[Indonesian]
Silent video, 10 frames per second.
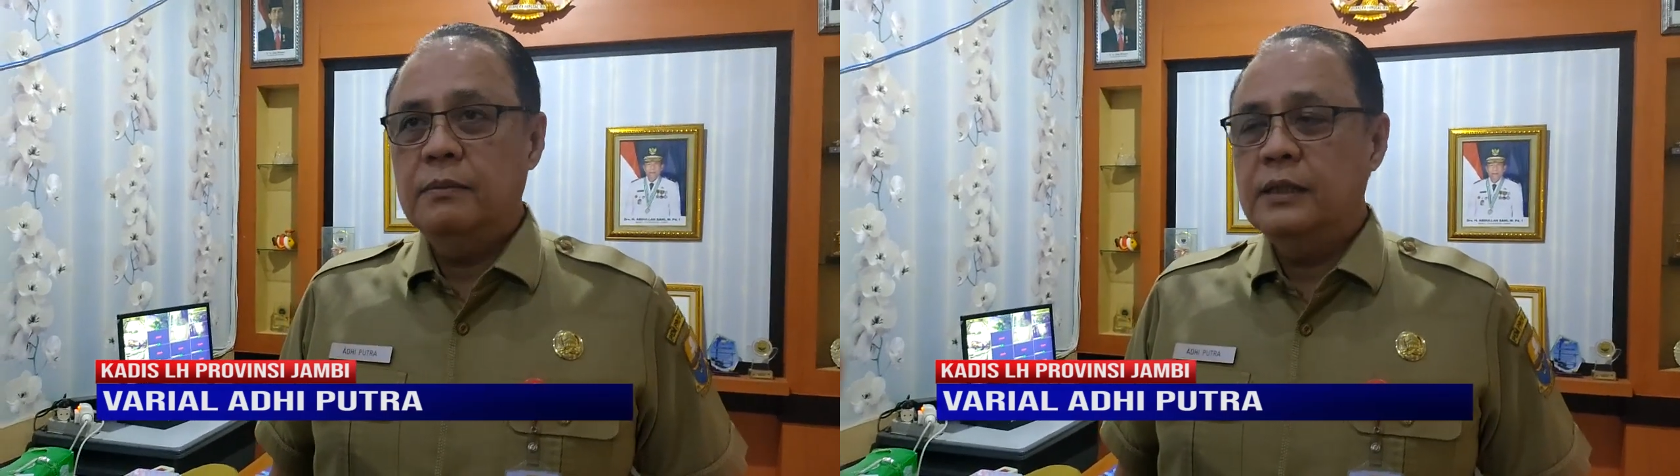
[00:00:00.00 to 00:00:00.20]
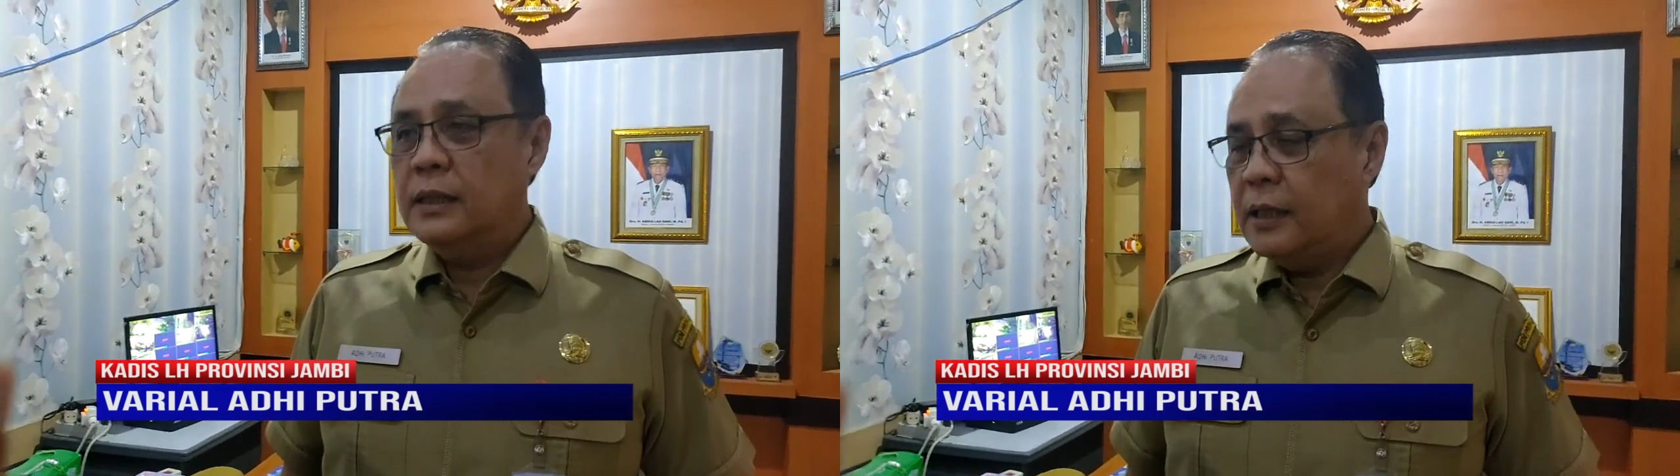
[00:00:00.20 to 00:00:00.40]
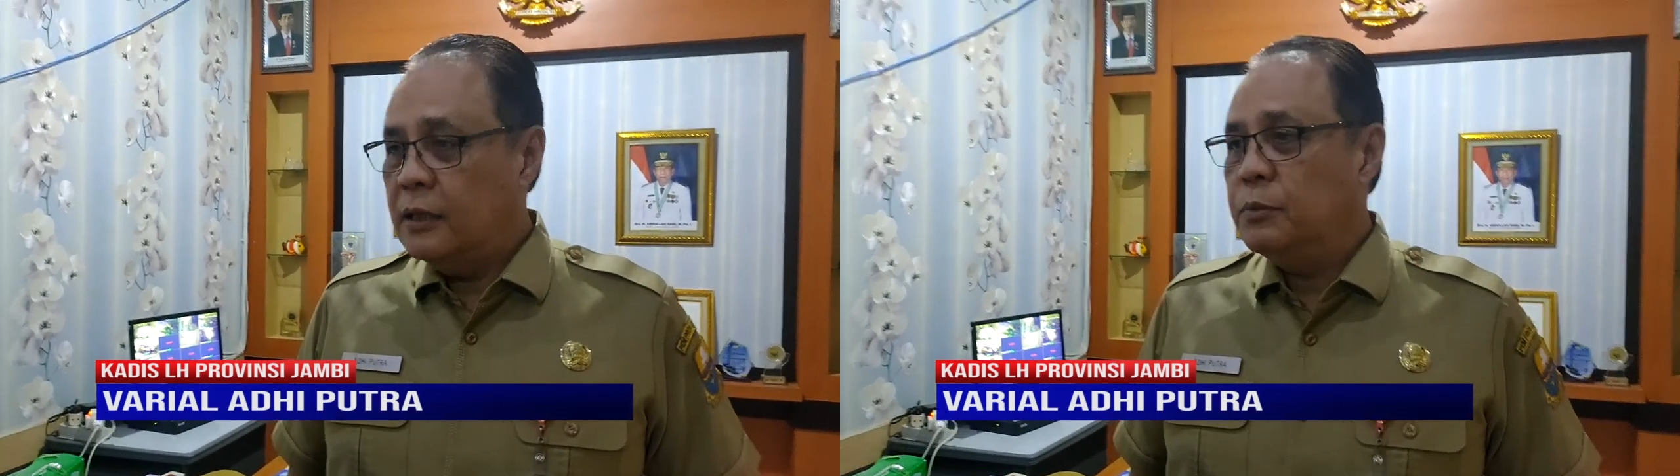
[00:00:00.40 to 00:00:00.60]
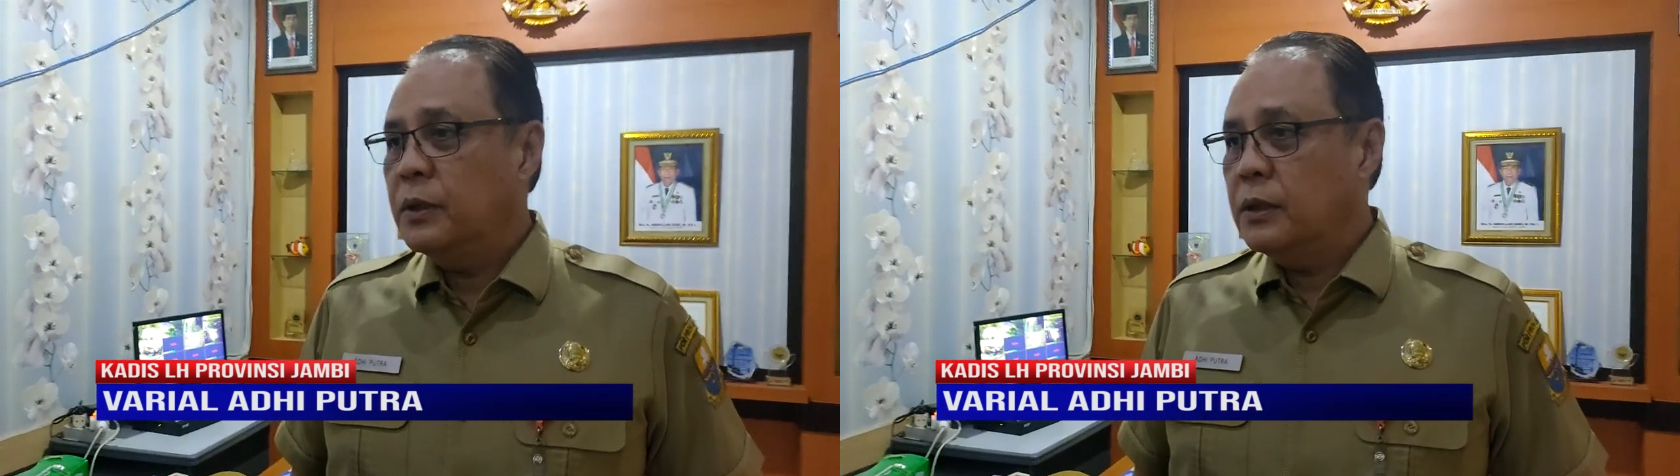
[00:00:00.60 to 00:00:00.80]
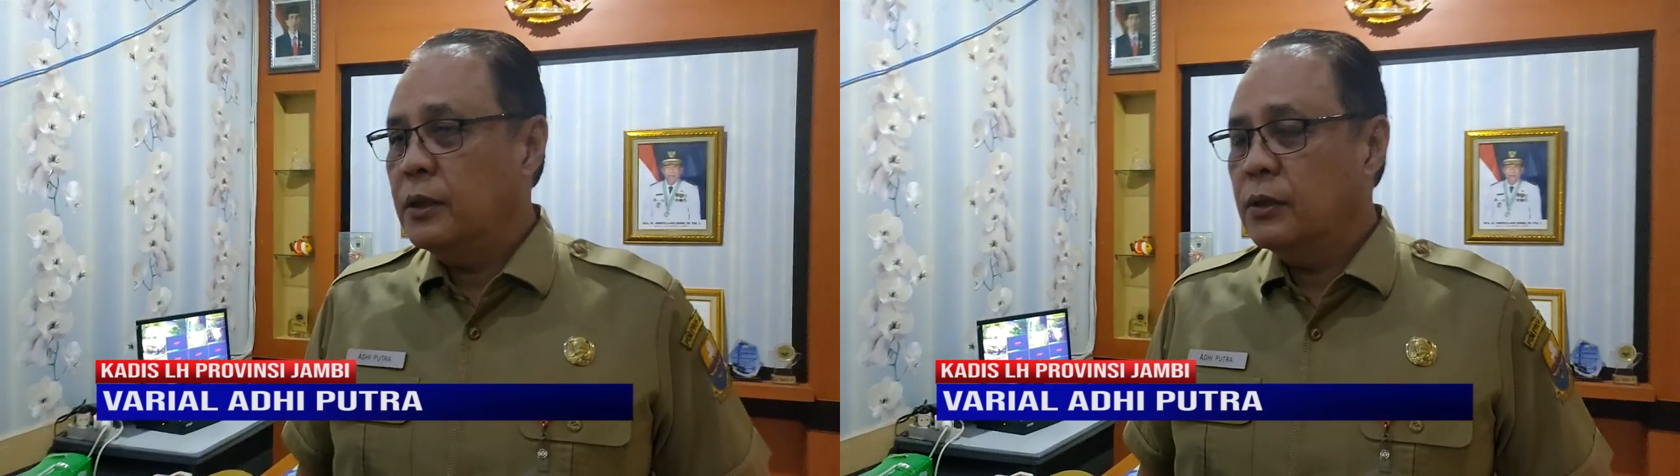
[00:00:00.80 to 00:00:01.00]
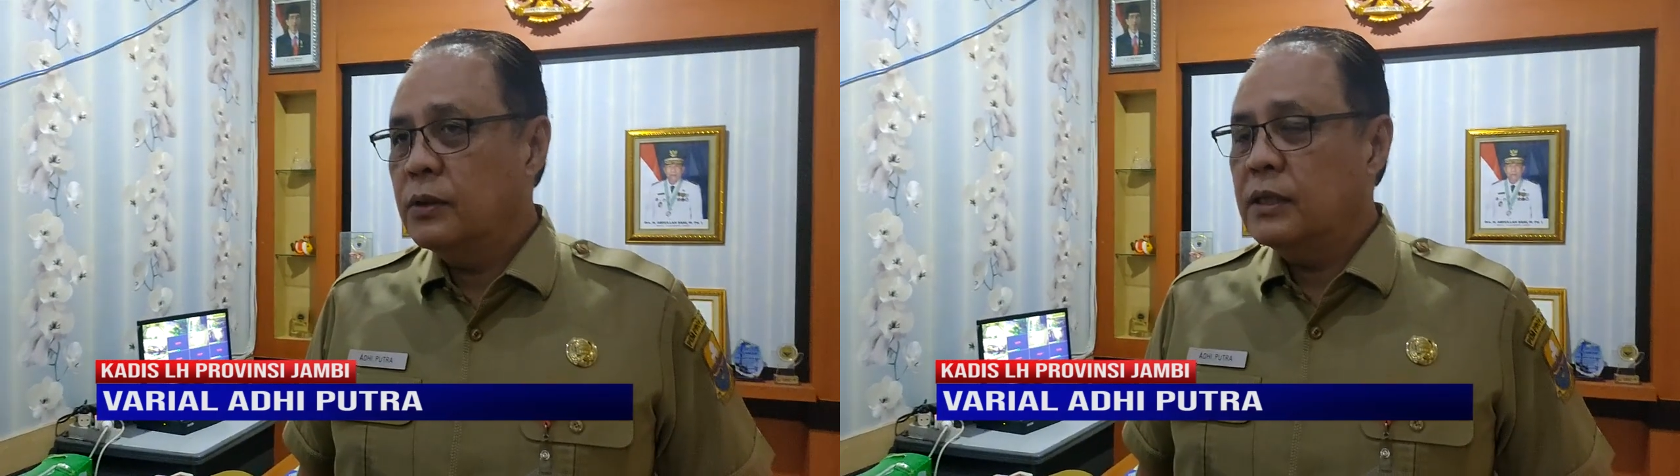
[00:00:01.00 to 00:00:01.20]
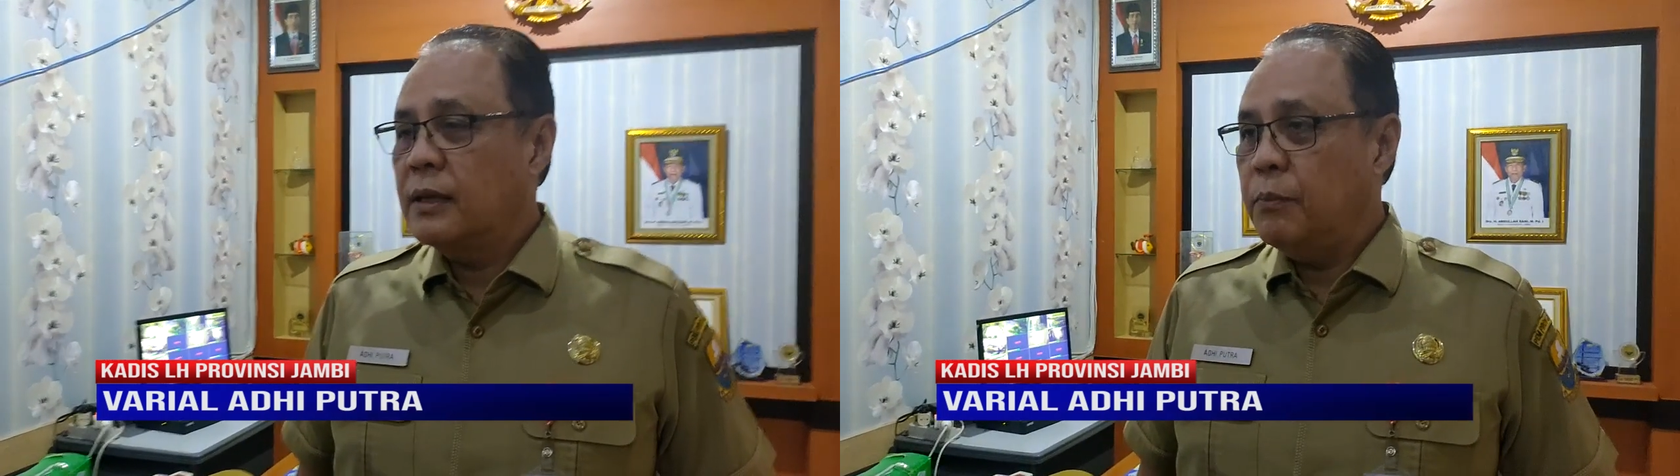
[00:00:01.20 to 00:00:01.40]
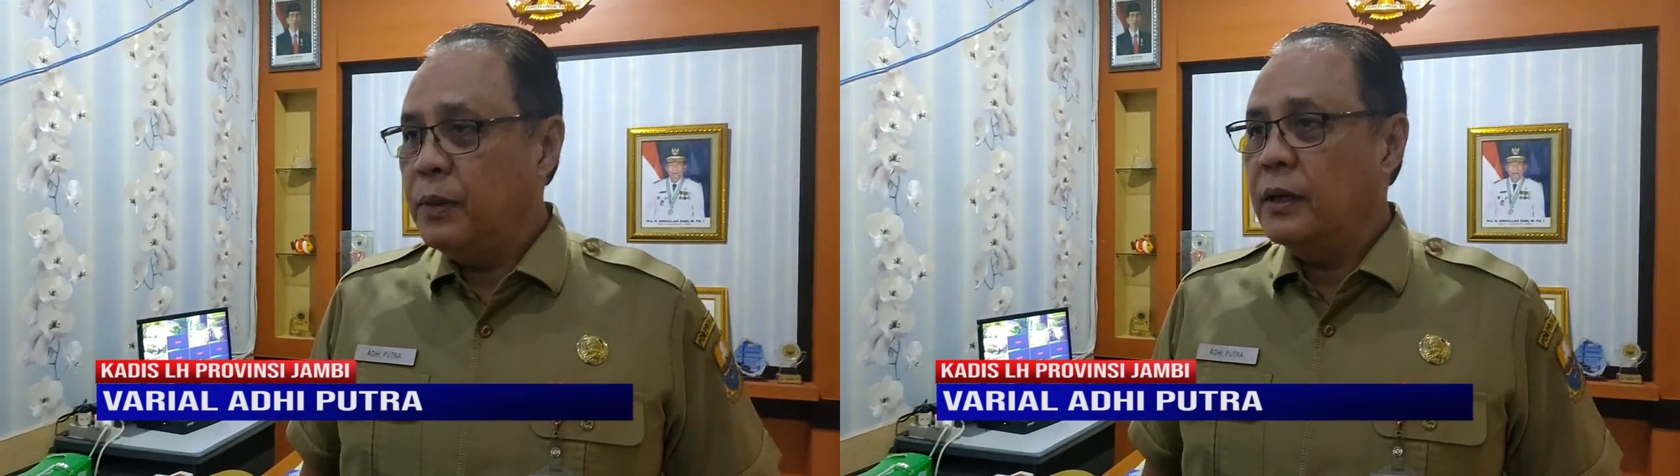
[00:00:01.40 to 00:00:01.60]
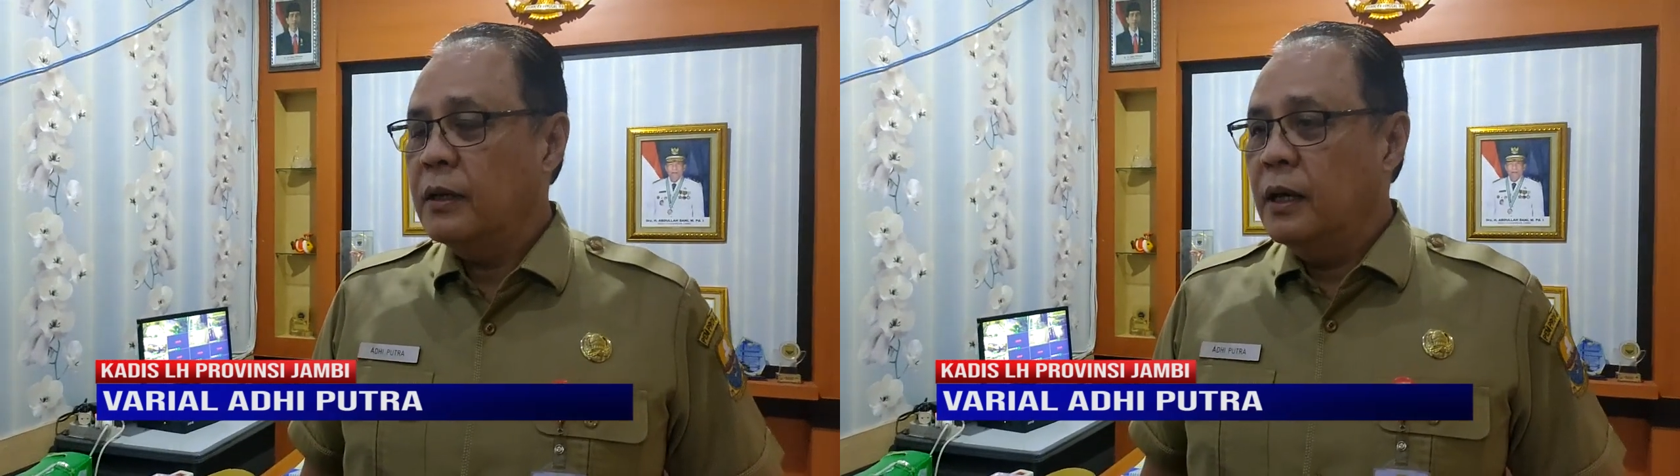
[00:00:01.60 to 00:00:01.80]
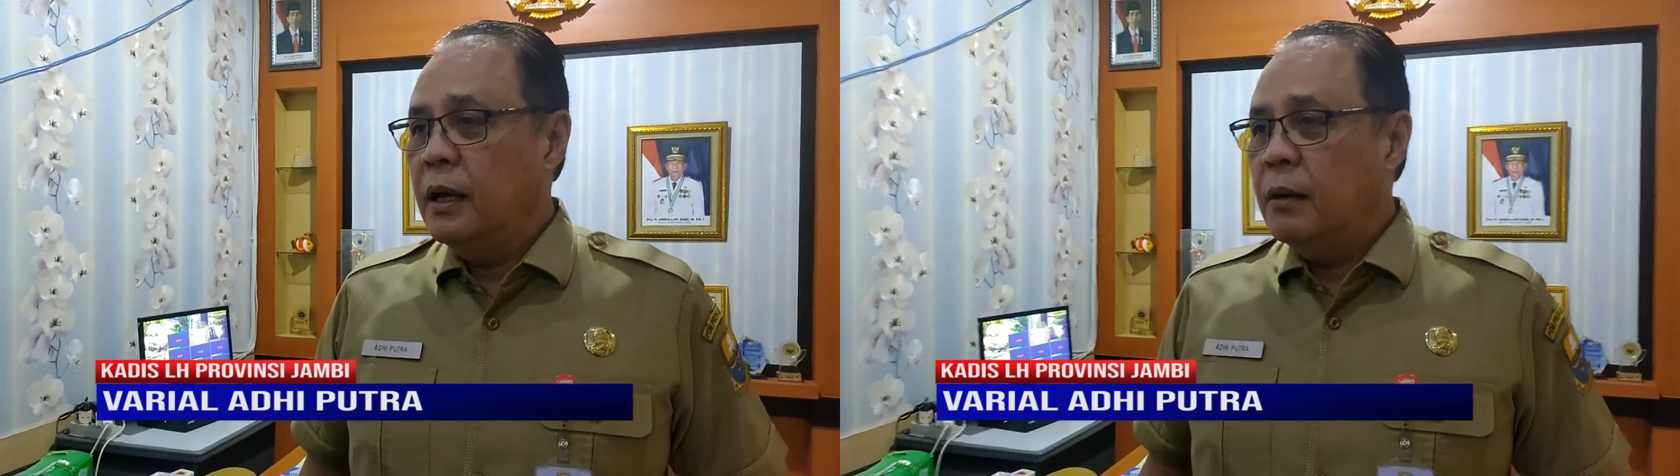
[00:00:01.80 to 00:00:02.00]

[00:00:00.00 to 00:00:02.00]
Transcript: bisa jadi seperti itu di samping